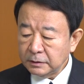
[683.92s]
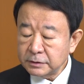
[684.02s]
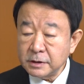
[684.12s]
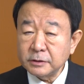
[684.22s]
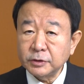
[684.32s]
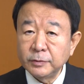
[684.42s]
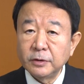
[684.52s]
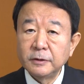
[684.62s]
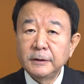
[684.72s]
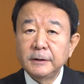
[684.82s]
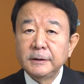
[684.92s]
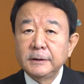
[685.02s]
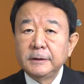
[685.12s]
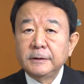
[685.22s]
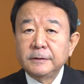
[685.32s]
少なくとも
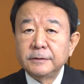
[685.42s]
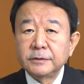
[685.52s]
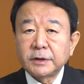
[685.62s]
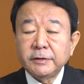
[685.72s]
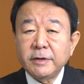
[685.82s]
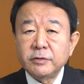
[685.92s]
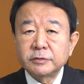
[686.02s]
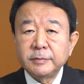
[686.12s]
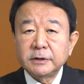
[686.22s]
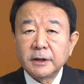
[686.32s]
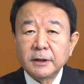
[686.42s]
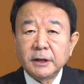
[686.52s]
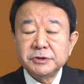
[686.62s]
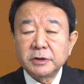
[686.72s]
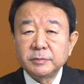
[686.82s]
台湾を含めた
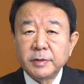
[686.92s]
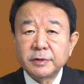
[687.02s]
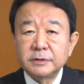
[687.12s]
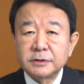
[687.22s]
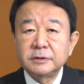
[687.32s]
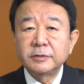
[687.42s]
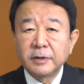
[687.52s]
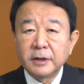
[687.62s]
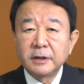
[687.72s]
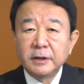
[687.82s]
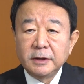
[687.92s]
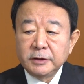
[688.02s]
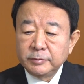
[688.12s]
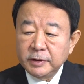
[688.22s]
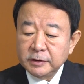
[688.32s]
アジアの守りについては
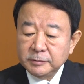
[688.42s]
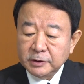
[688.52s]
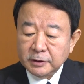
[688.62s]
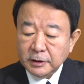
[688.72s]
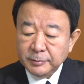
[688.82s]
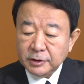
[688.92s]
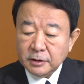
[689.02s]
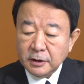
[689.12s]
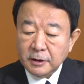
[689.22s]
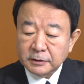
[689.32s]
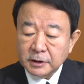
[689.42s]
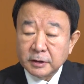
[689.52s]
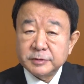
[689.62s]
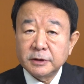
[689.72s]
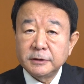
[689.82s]
今までみたいにアメリカが
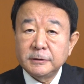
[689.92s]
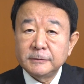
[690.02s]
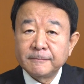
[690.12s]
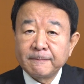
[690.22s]
高見社に